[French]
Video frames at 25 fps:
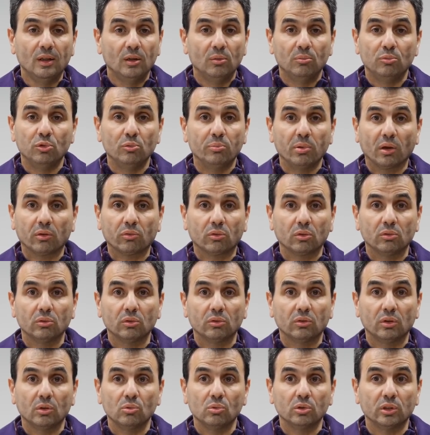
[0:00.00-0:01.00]
Plus personne ne
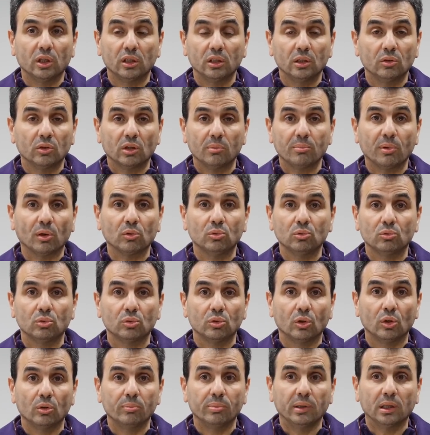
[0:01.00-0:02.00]
sait où on en est, on a perdu tous
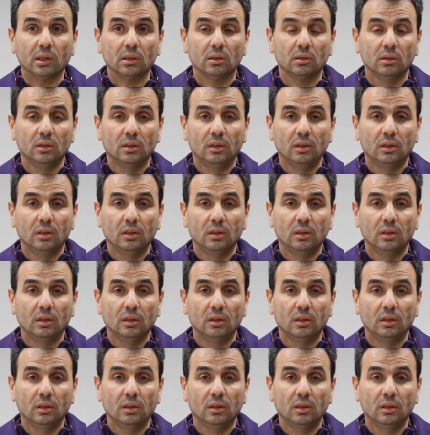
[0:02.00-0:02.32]
nos repères